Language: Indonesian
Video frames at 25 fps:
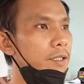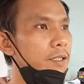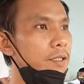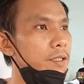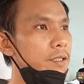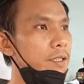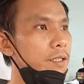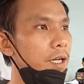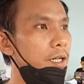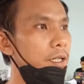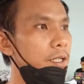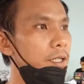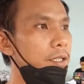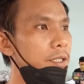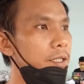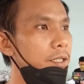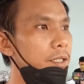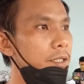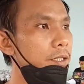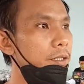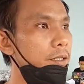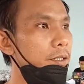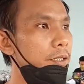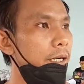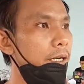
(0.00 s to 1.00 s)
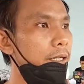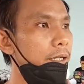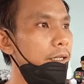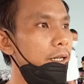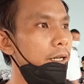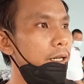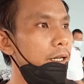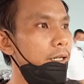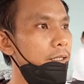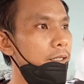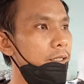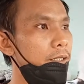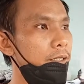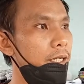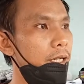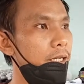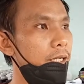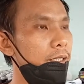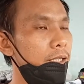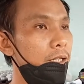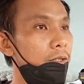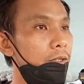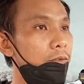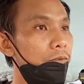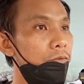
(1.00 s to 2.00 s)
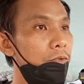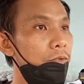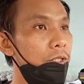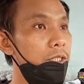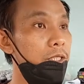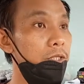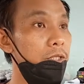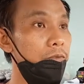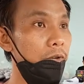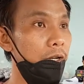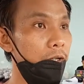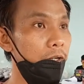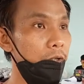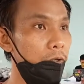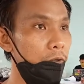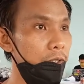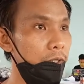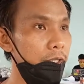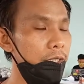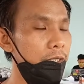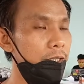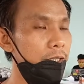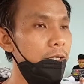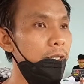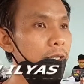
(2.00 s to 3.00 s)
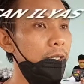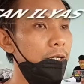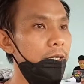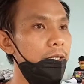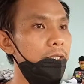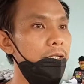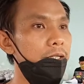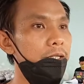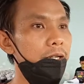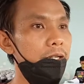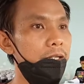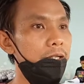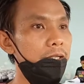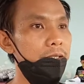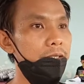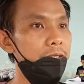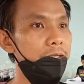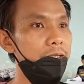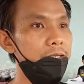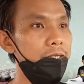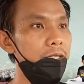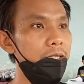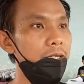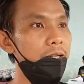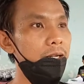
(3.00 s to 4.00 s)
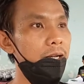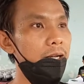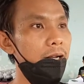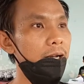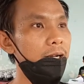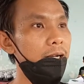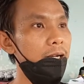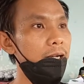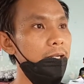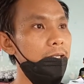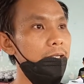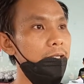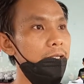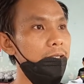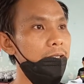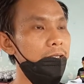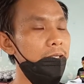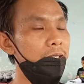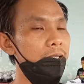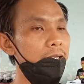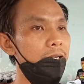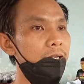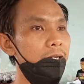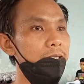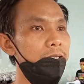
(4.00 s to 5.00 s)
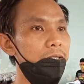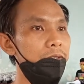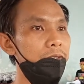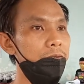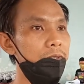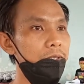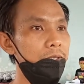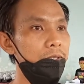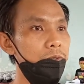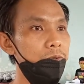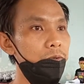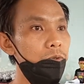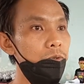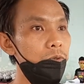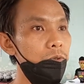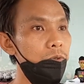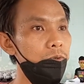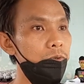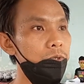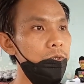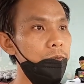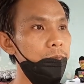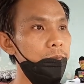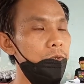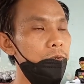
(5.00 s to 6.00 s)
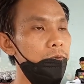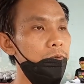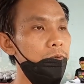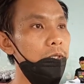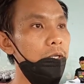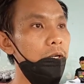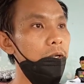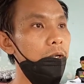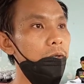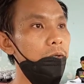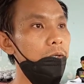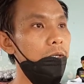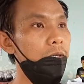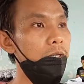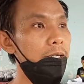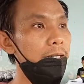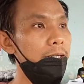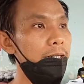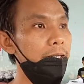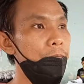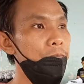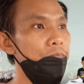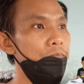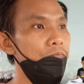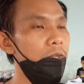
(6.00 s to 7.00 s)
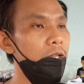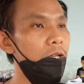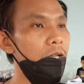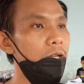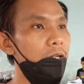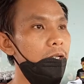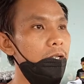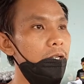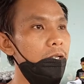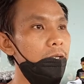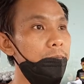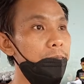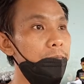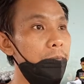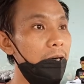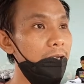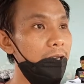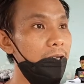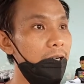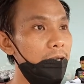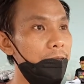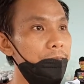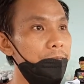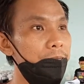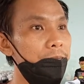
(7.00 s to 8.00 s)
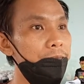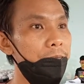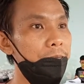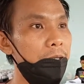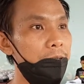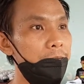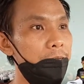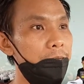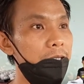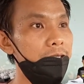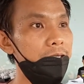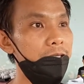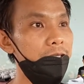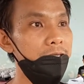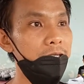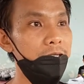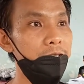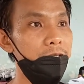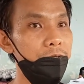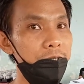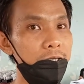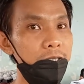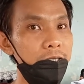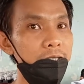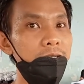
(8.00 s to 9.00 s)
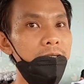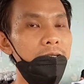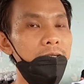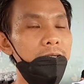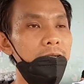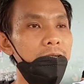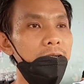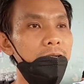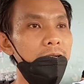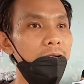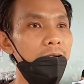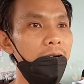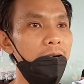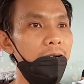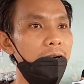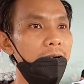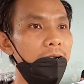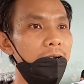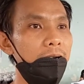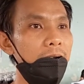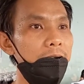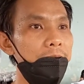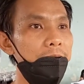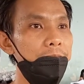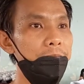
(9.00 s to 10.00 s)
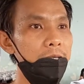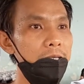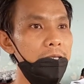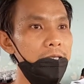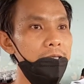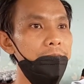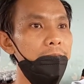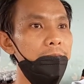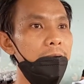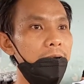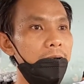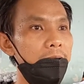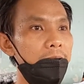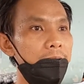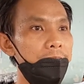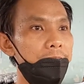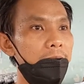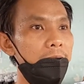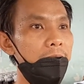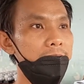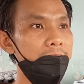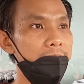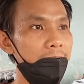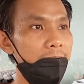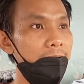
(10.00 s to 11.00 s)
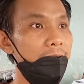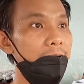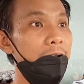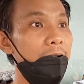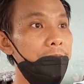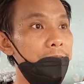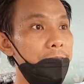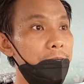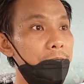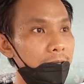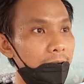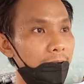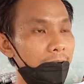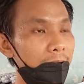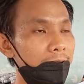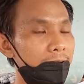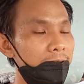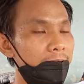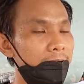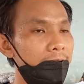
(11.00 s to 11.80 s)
Artinya hari ini adalah kegiatan Festival Koi yang diselenggarakan atau didukung sepenuhnya oleh Pangdam 14 Hasanuddin. Kami sebagai pelaksana dan mitra